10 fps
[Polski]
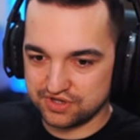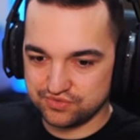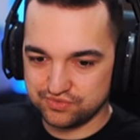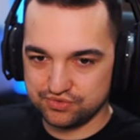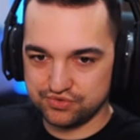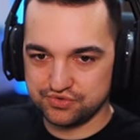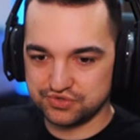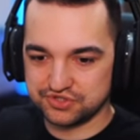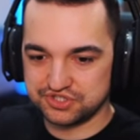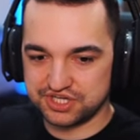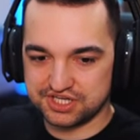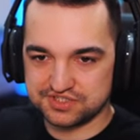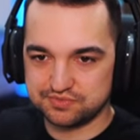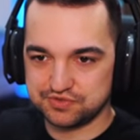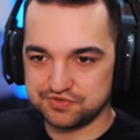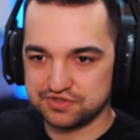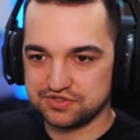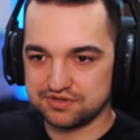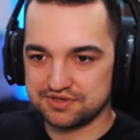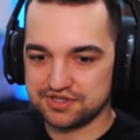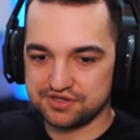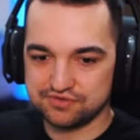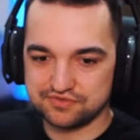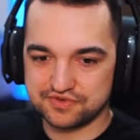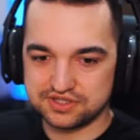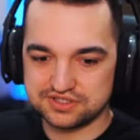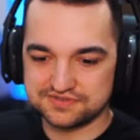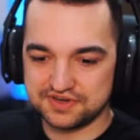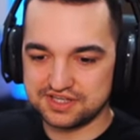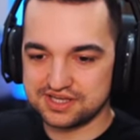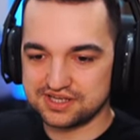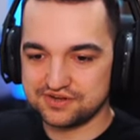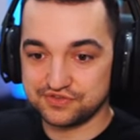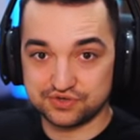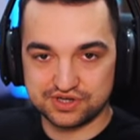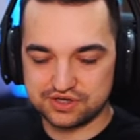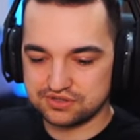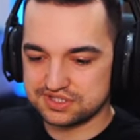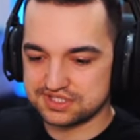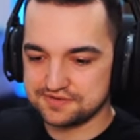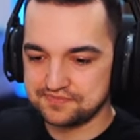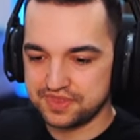dużo czasu poświęciłem na Decru 2. To jest fajna gra, wciągająca.